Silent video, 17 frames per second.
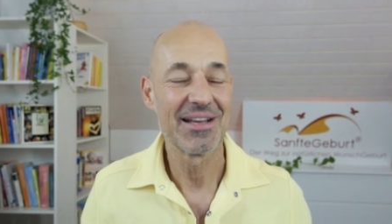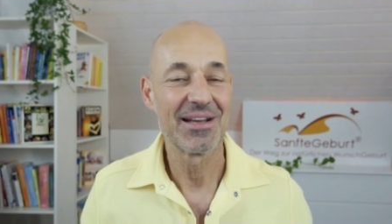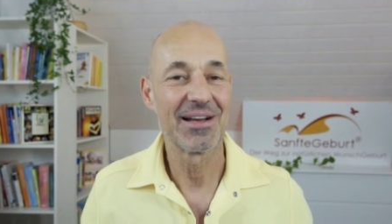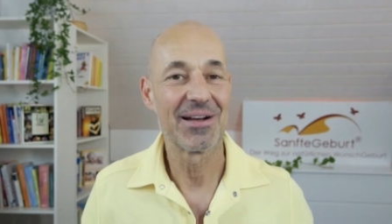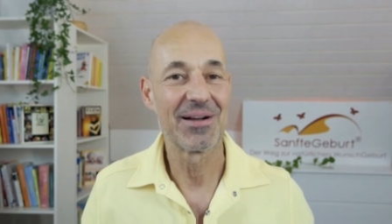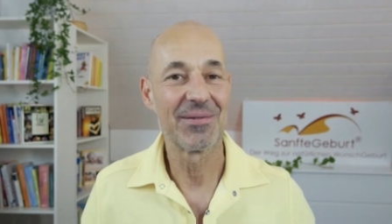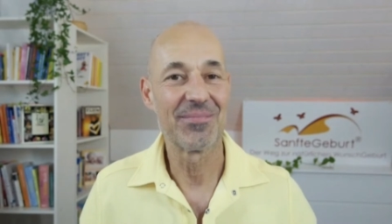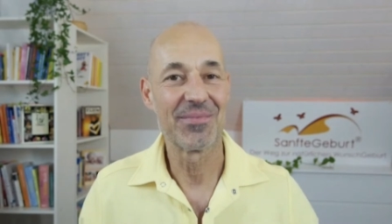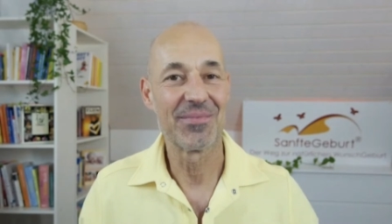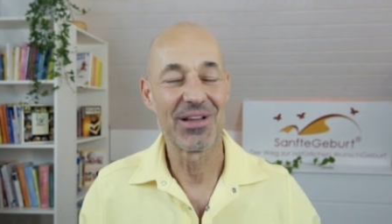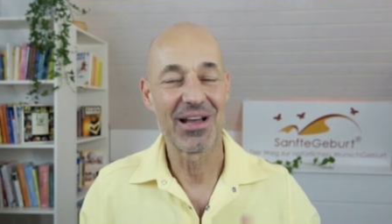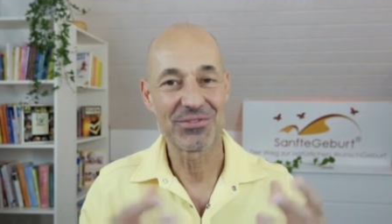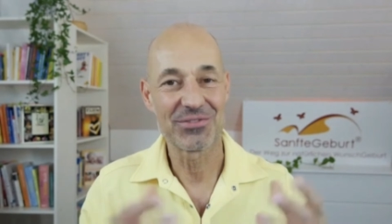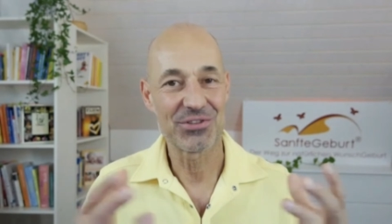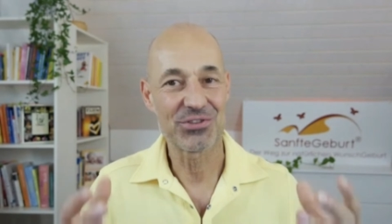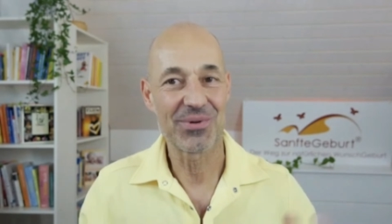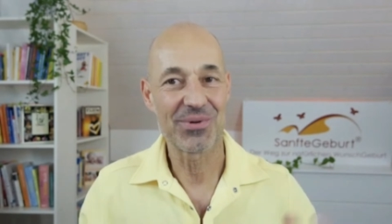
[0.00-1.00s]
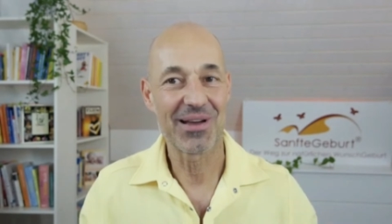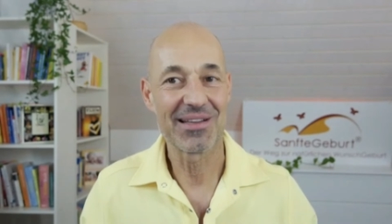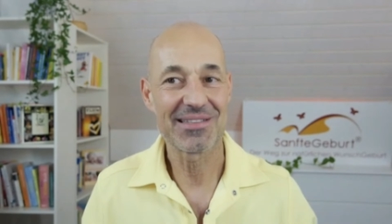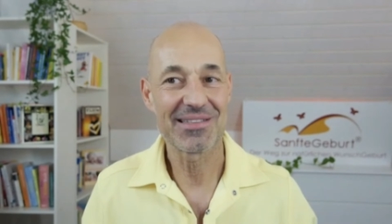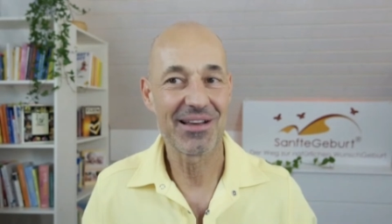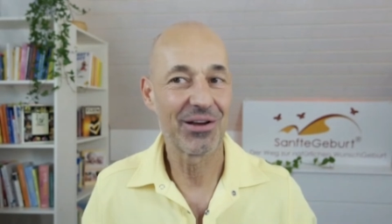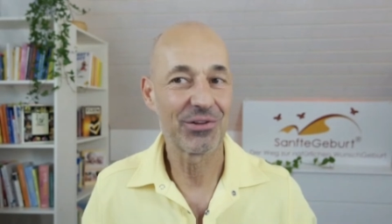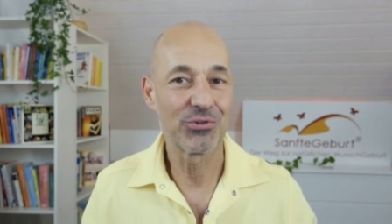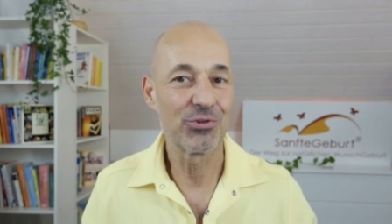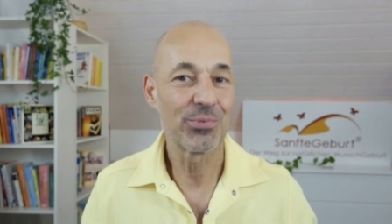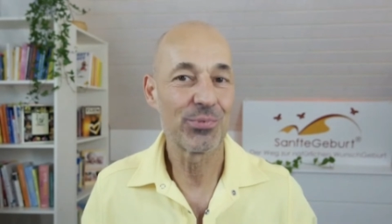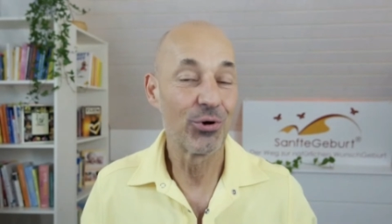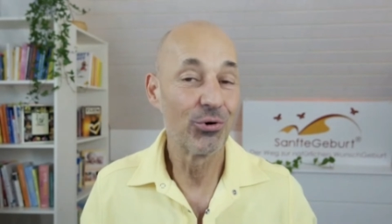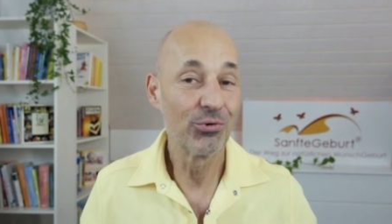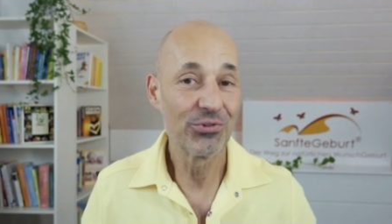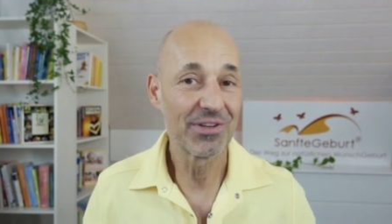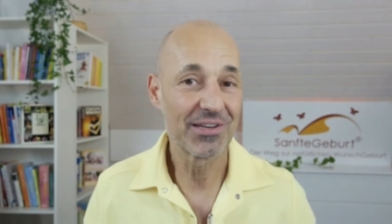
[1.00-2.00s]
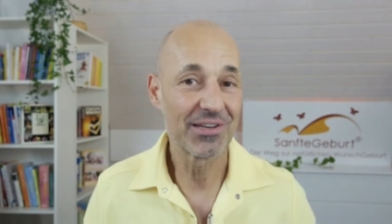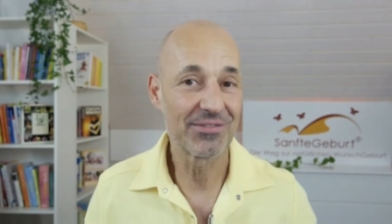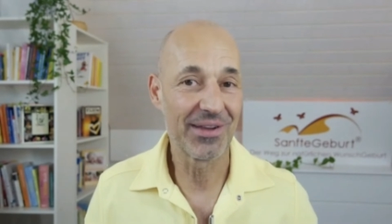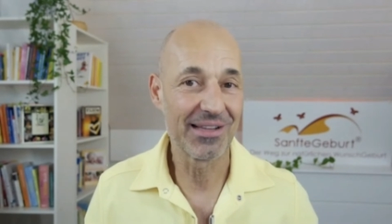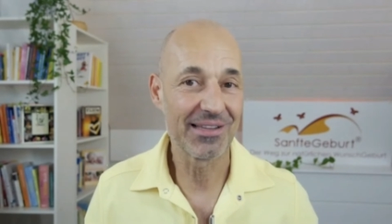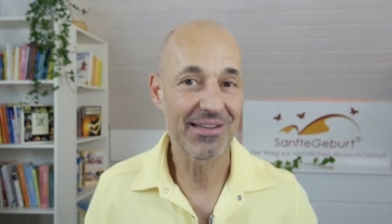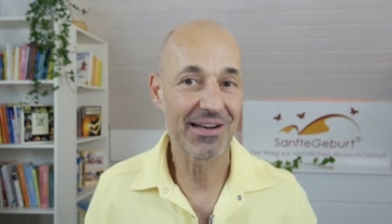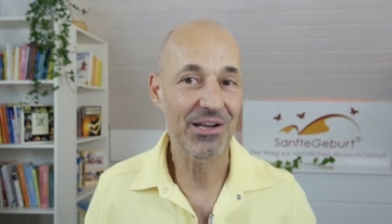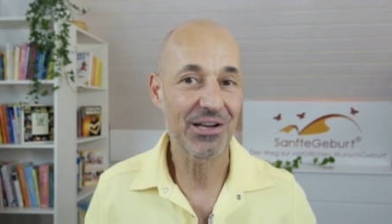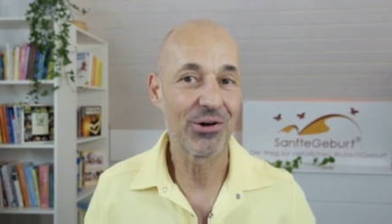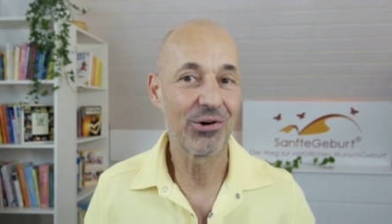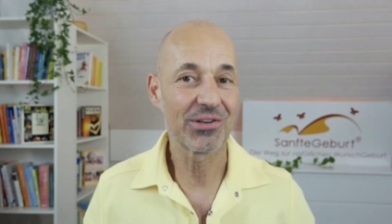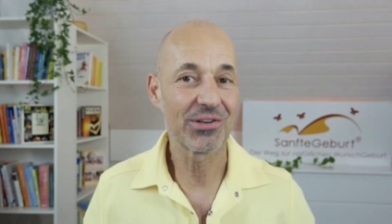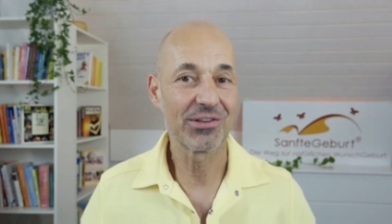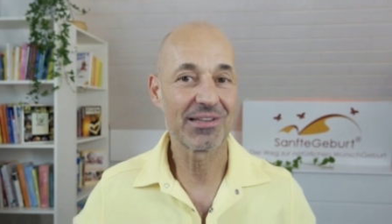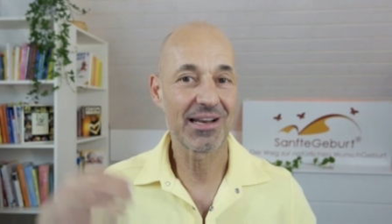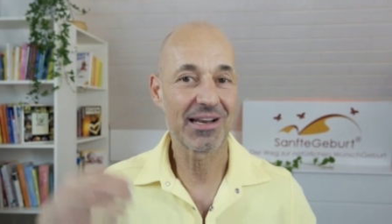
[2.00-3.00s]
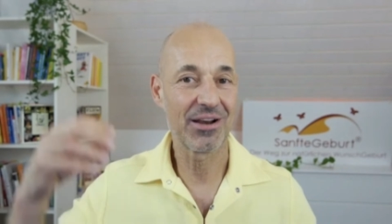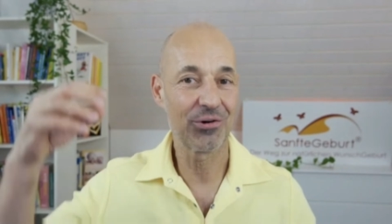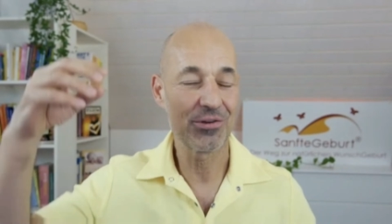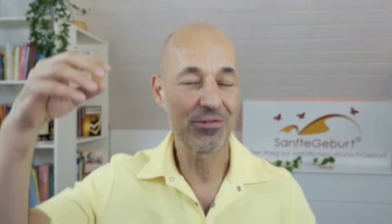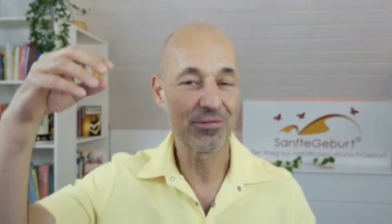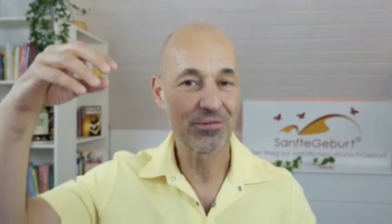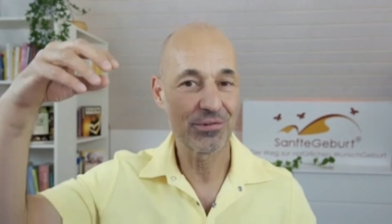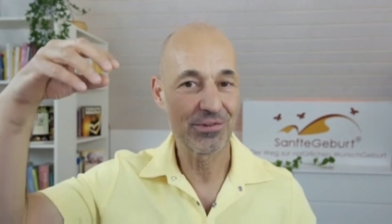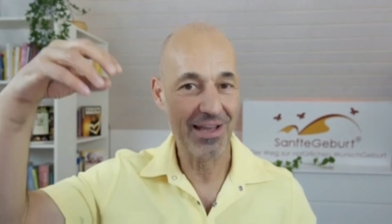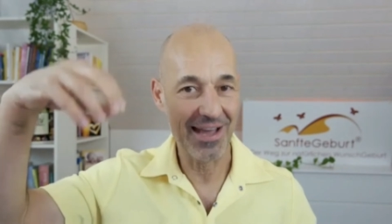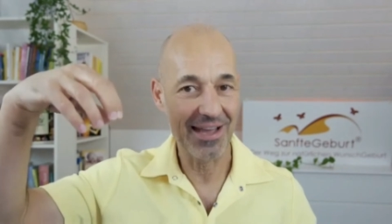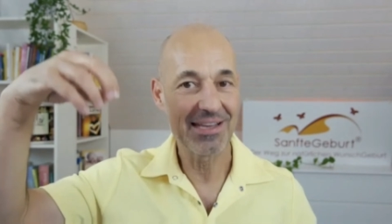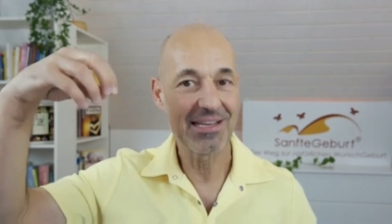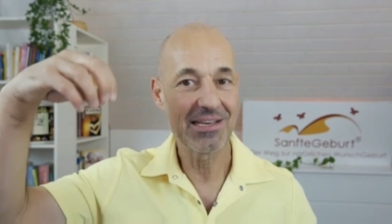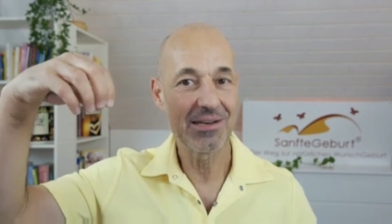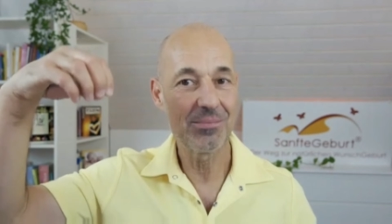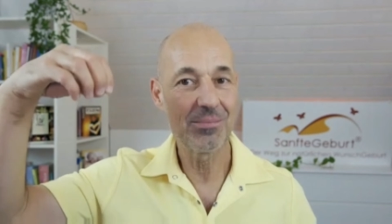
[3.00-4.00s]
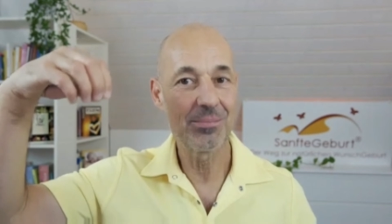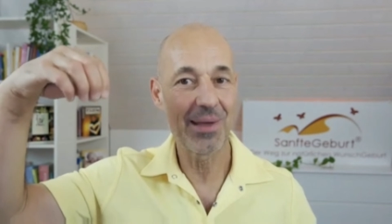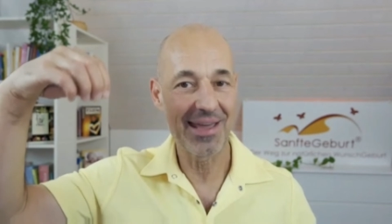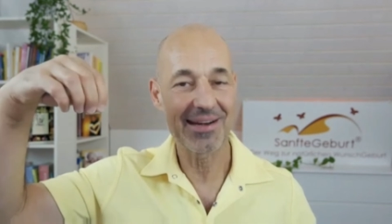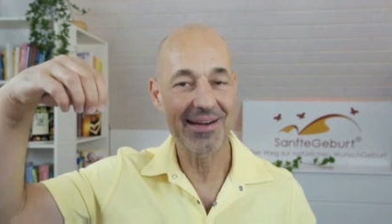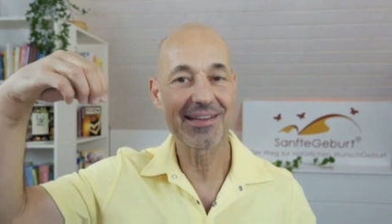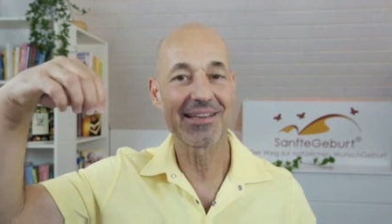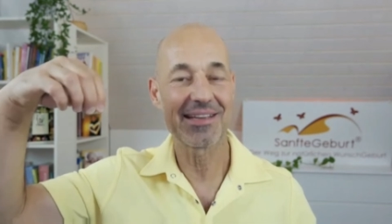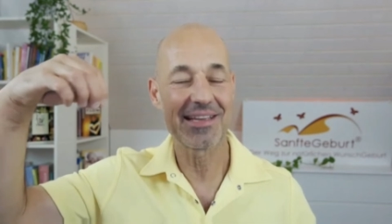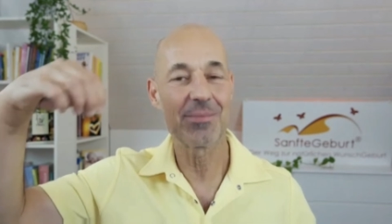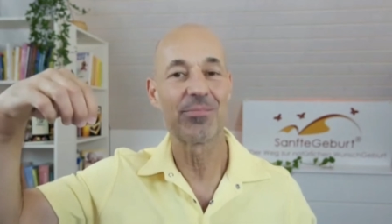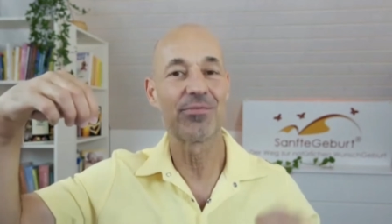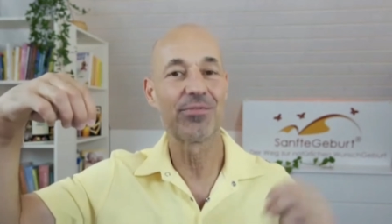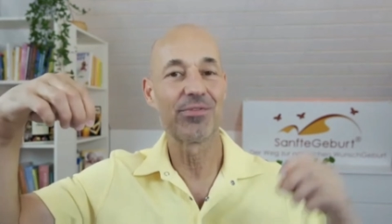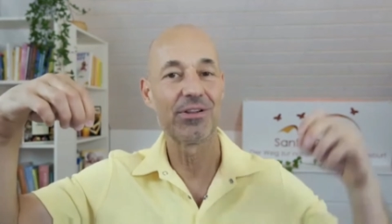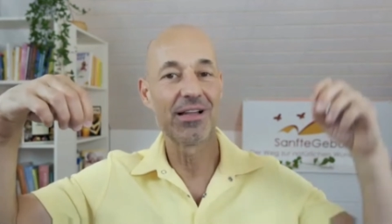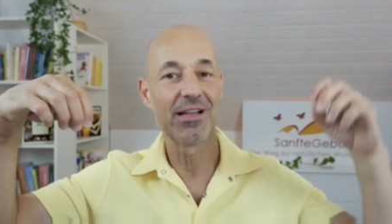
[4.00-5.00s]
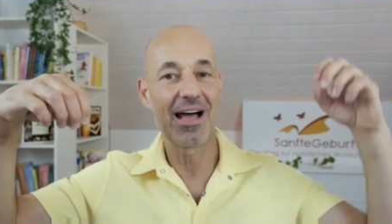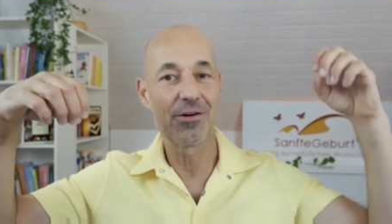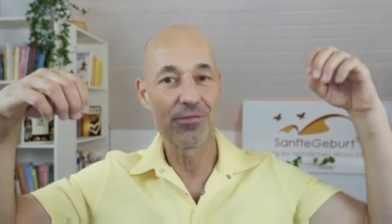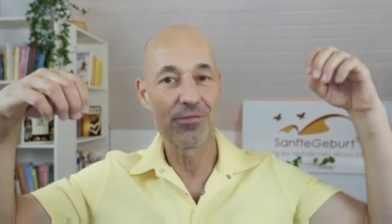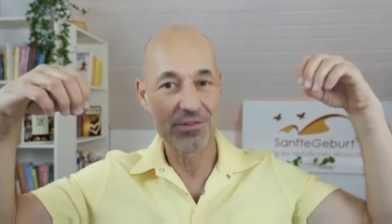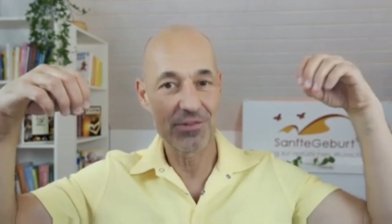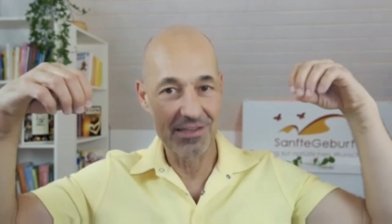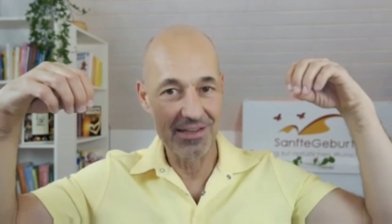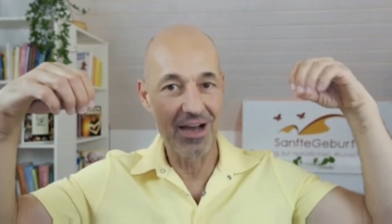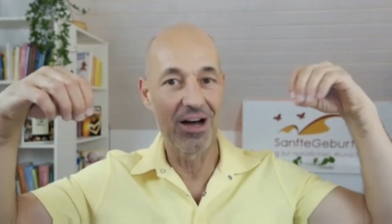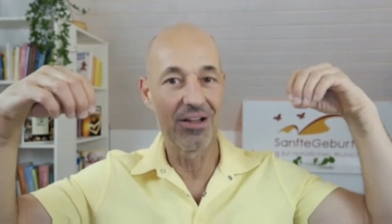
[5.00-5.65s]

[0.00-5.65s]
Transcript: ähm, aus der Schweiz, der hat über 100 Weltrekorde und der läuft von einem Berggipfel auf den